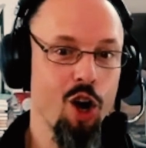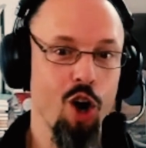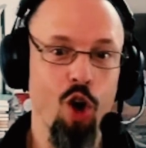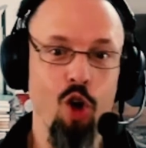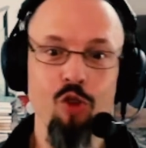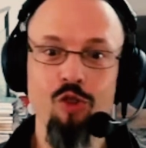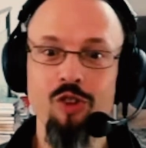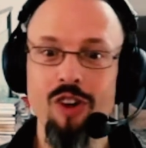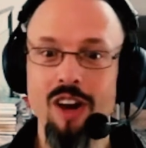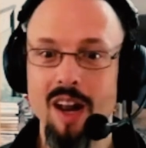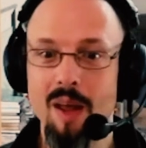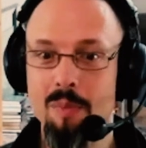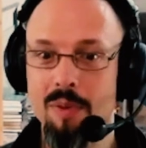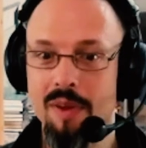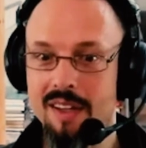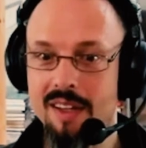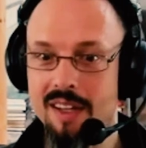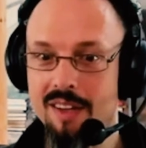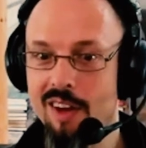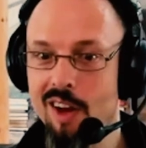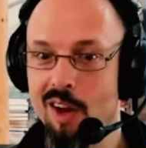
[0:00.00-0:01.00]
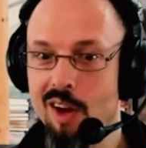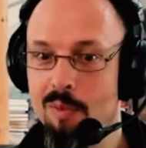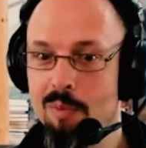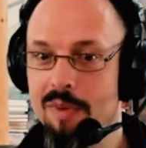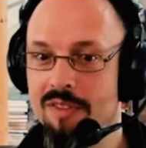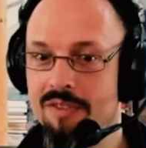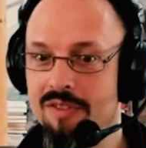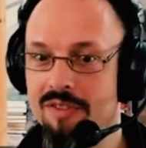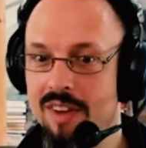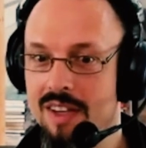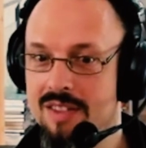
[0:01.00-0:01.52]
Overlapping
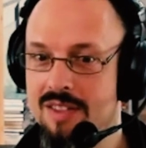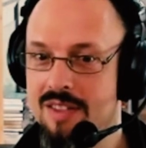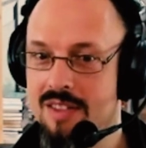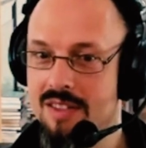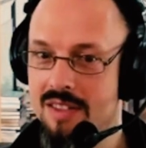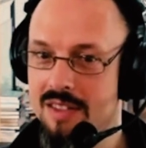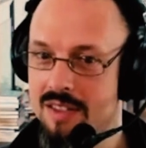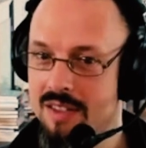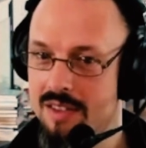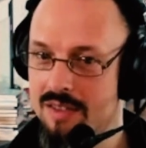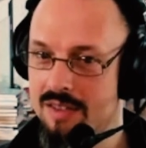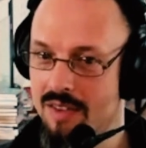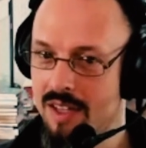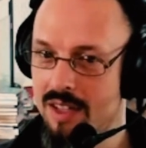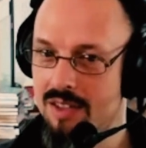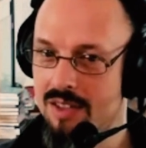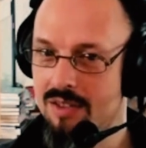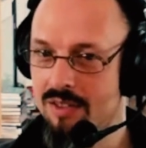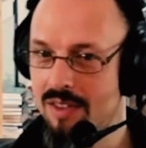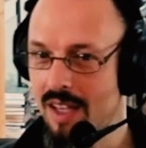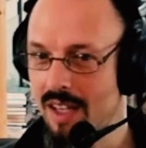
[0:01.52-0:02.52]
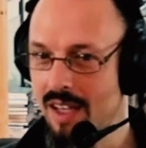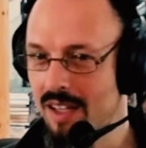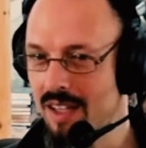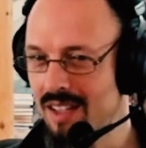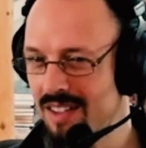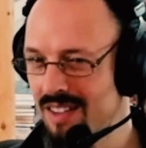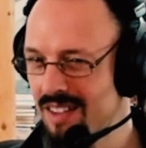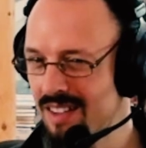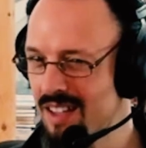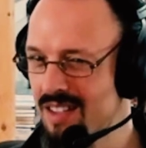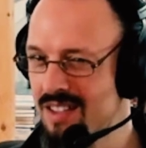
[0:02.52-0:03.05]
Development Phases, das ist, wenn ich so denke,
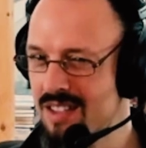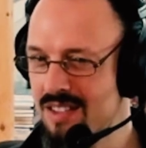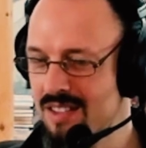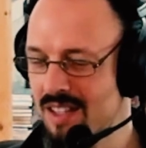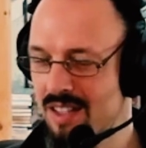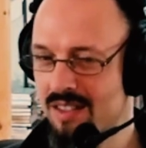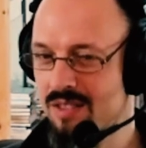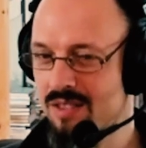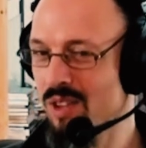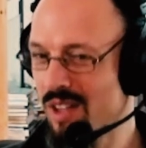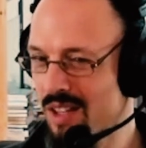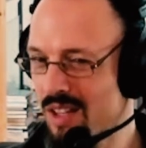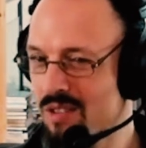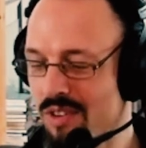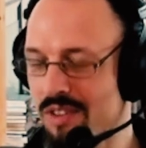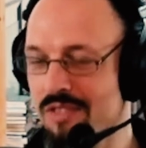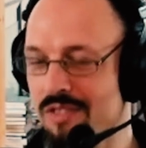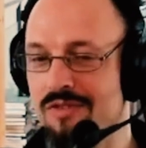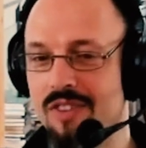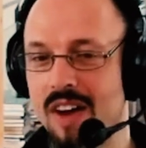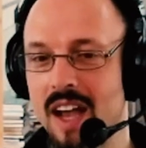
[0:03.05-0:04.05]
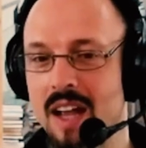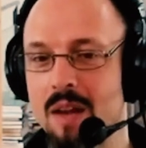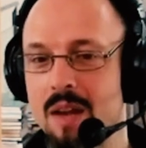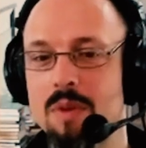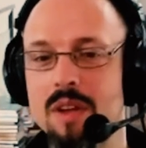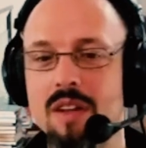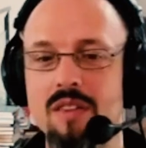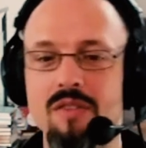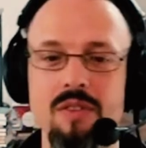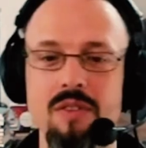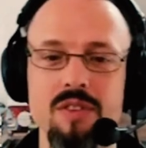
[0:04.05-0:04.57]
ja, das ist dann so das
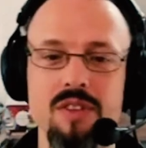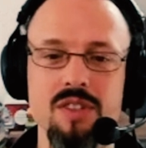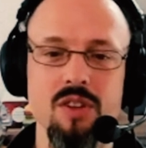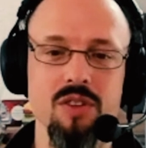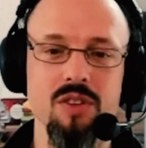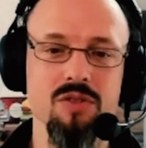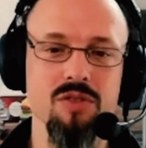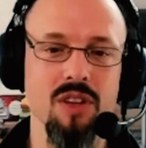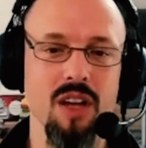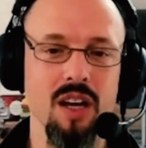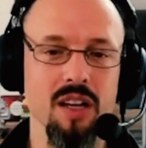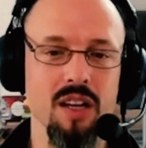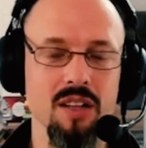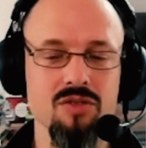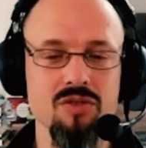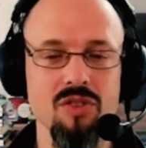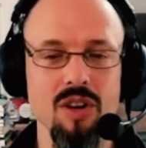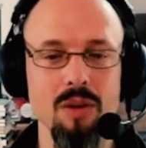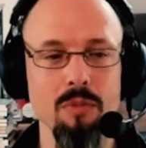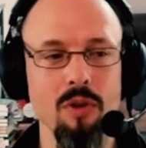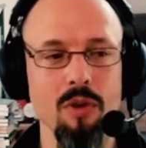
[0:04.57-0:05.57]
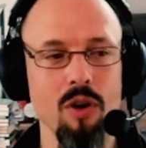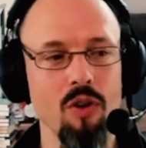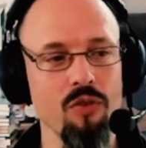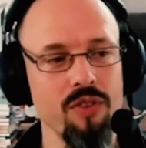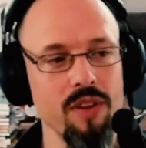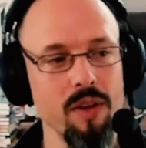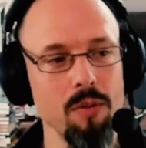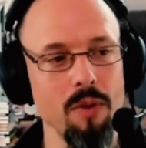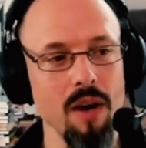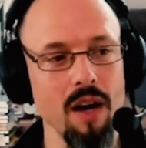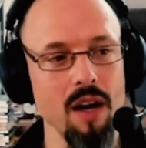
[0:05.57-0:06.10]
Refinement, wie wir es heutzutage in Scrum auch
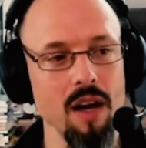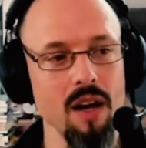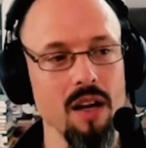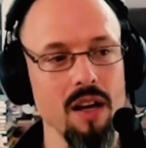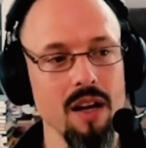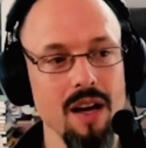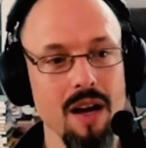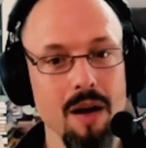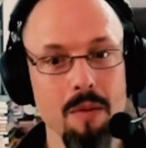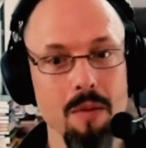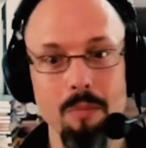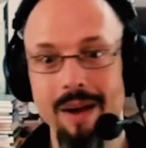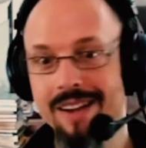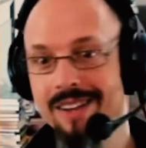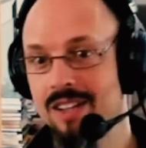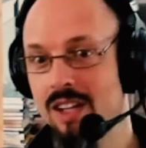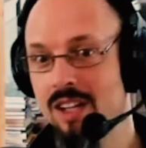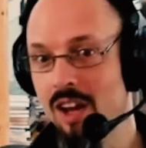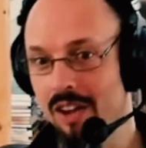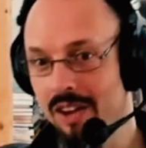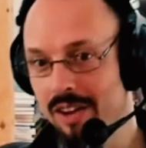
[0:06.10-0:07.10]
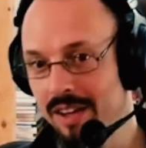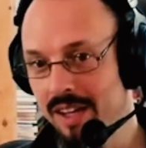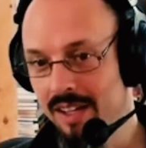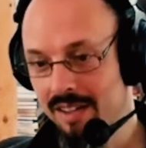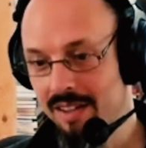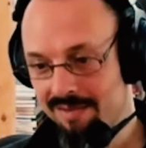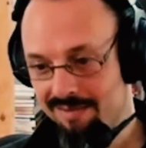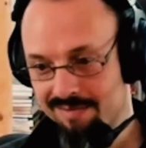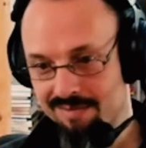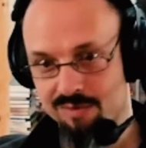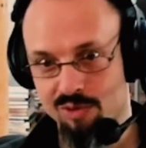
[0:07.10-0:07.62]
viel machen.
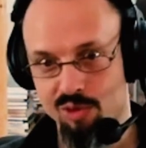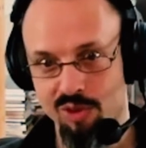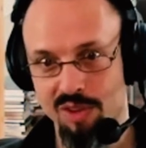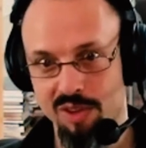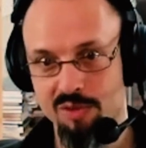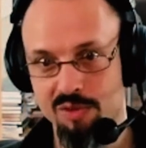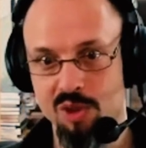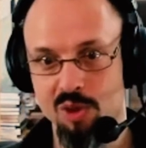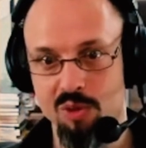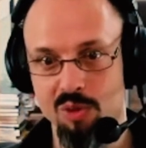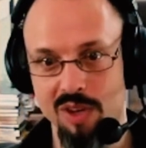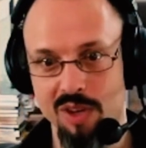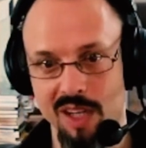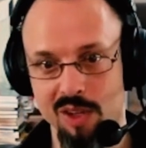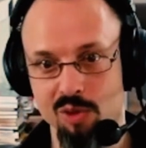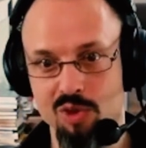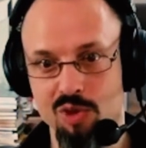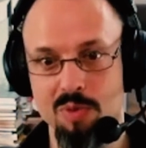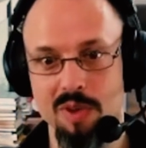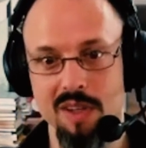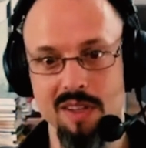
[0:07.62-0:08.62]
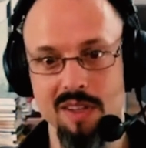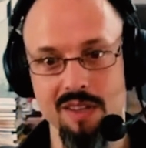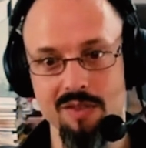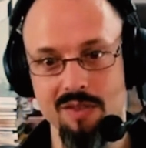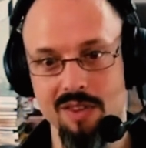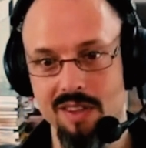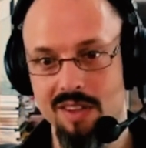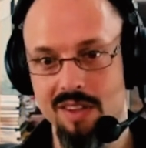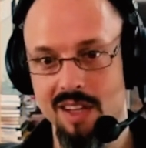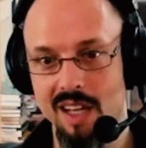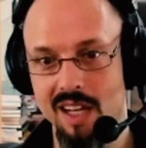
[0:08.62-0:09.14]
Multi-Learning, Review,
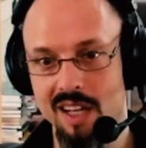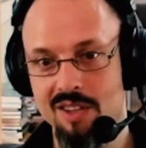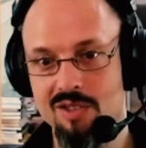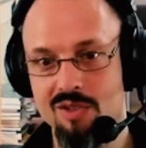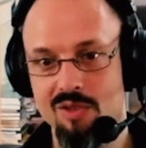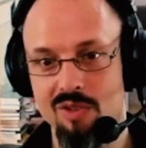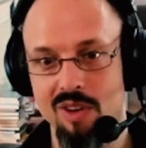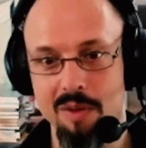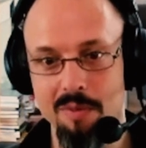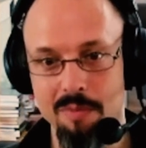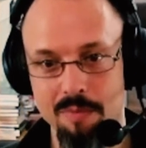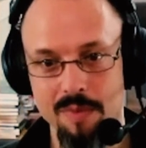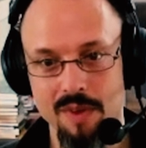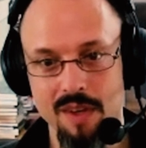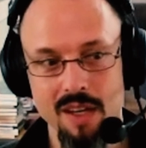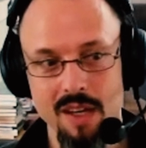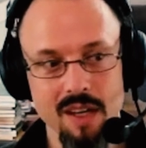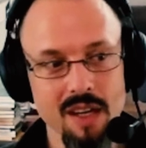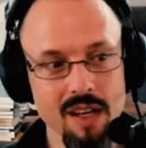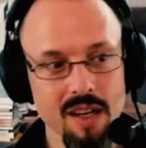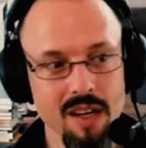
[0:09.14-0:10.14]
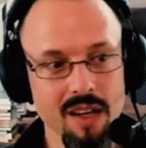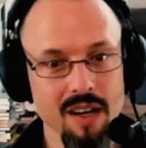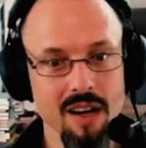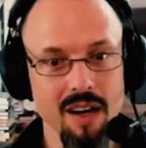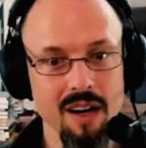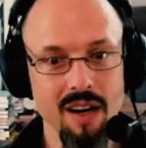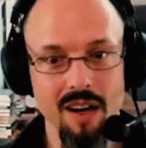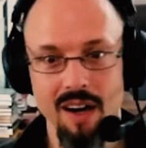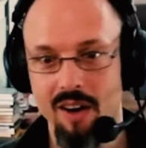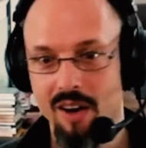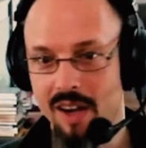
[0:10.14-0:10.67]
Retrospektive, Daily Scrum äh,
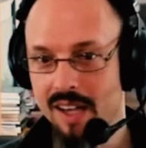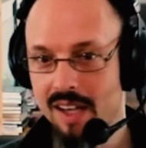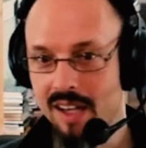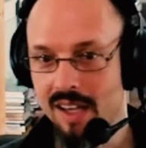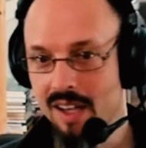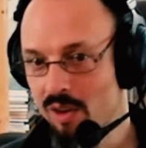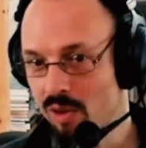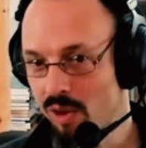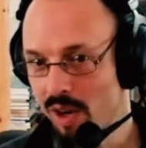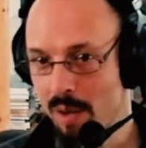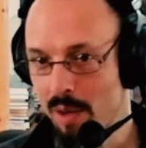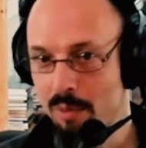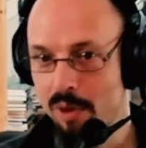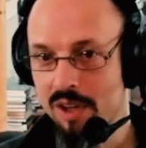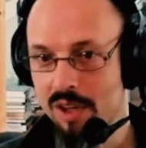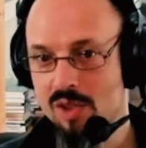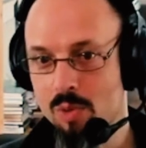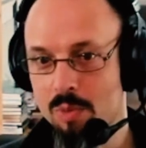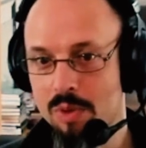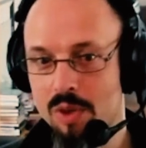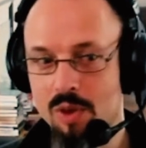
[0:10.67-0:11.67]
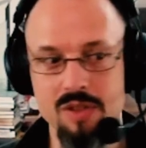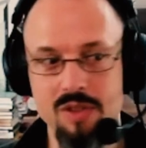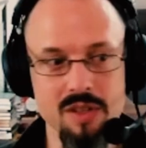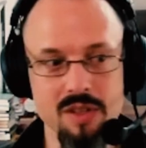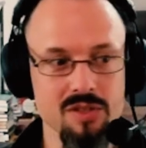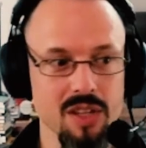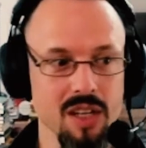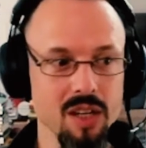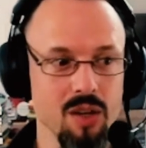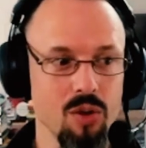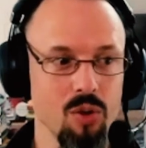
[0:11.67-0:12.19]
auch enge Kollaboration mit unseren
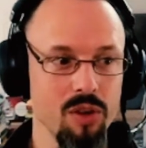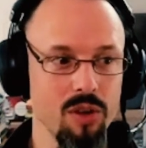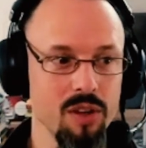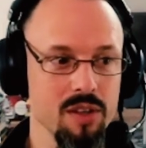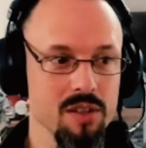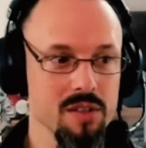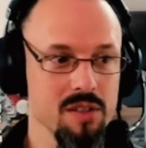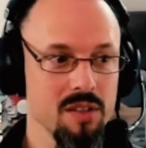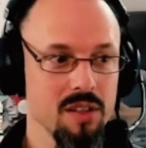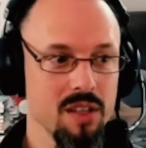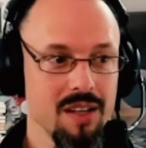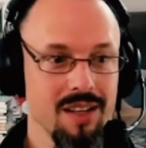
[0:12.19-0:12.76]
Stakeholder.